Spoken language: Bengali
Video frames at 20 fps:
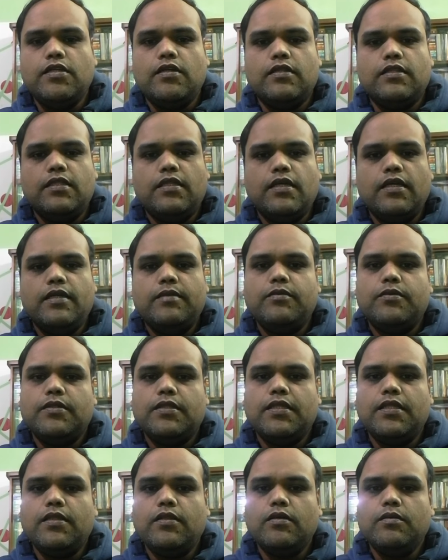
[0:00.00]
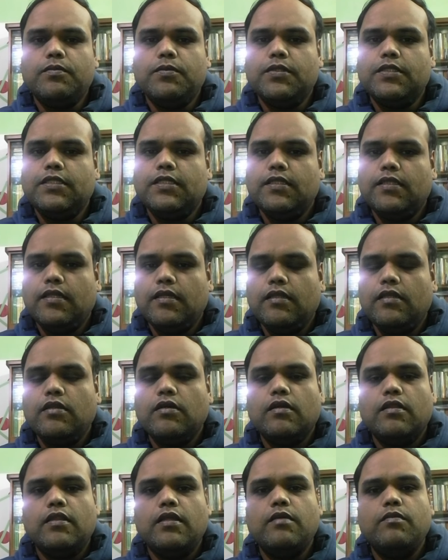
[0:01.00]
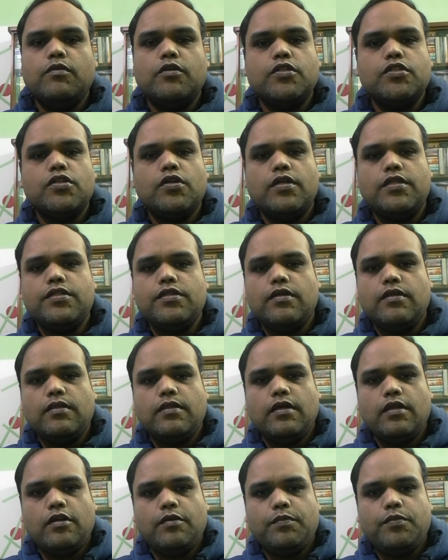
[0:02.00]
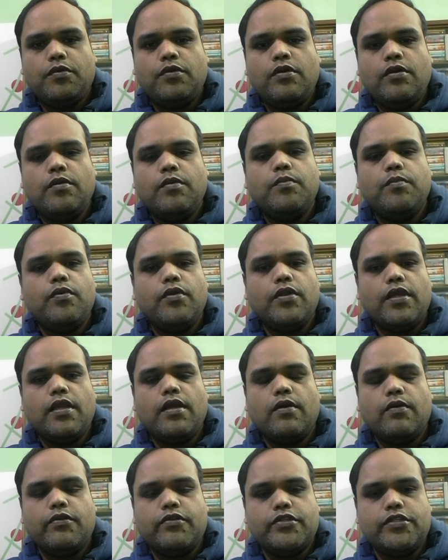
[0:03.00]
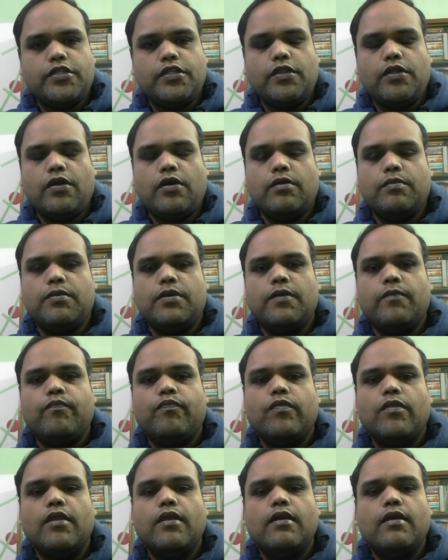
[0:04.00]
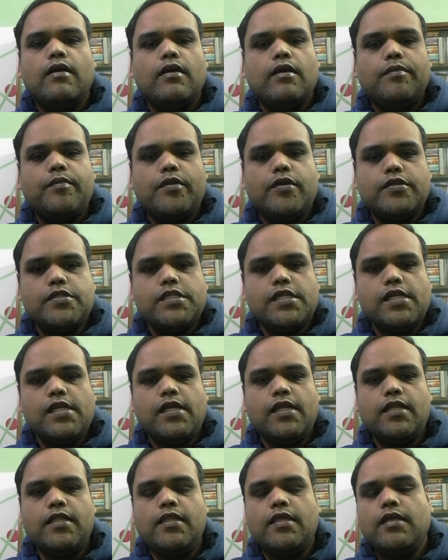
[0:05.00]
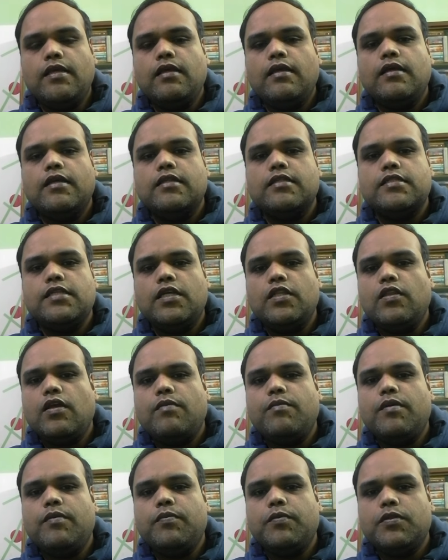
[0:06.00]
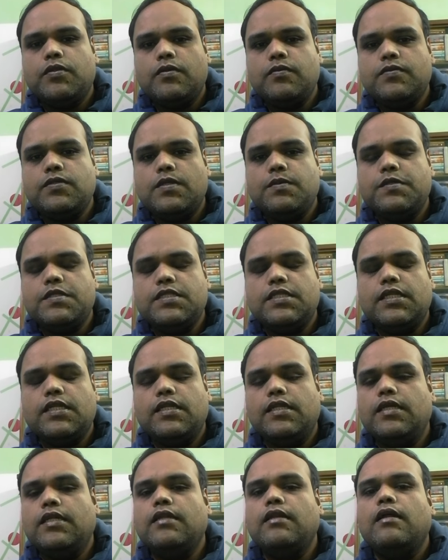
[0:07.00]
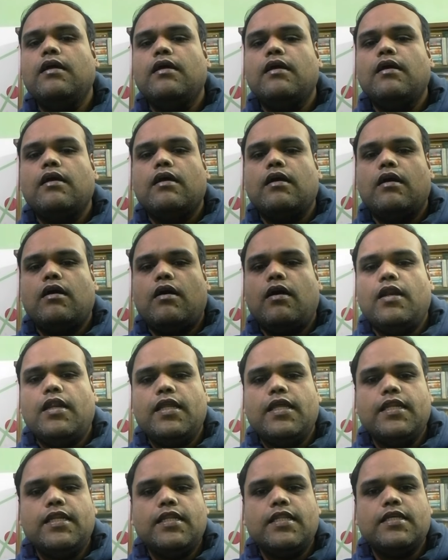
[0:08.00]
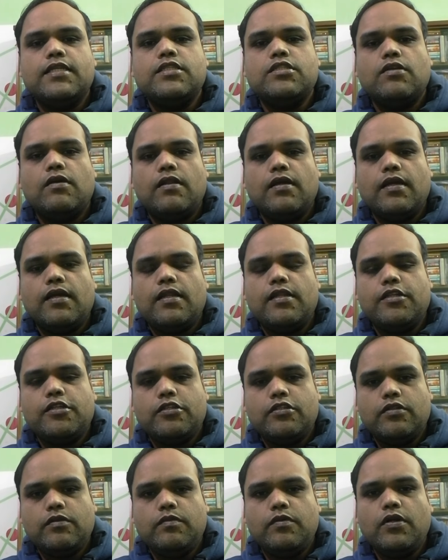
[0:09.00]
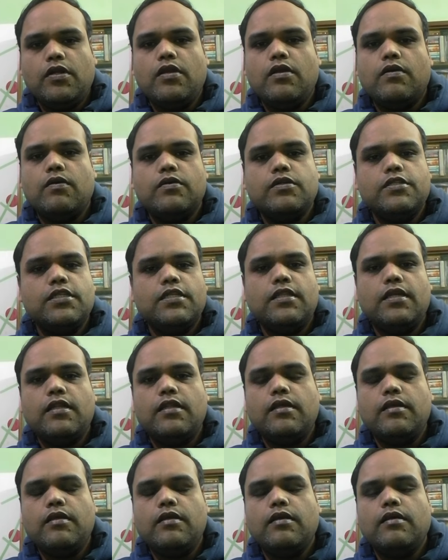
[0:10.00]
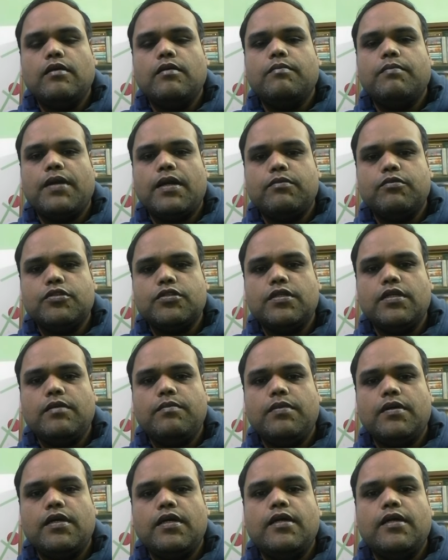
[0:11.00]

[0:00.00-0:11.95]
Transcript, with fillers: অধ্যায় এবং দ্বিতীয় পত্রের তিনটি অধ্যায় মোট ছয়টি অধ্যায়ের ওপর পরীক্ষা অনুষ্ঠিত হবে প্রিয় শিক্ষার্থী যেহেতু আমরা প্রথম সেমিস্টারের অনলাইন ক্লাস চলাকালীন সময়ে অংশীদারি ব্যবসায় বা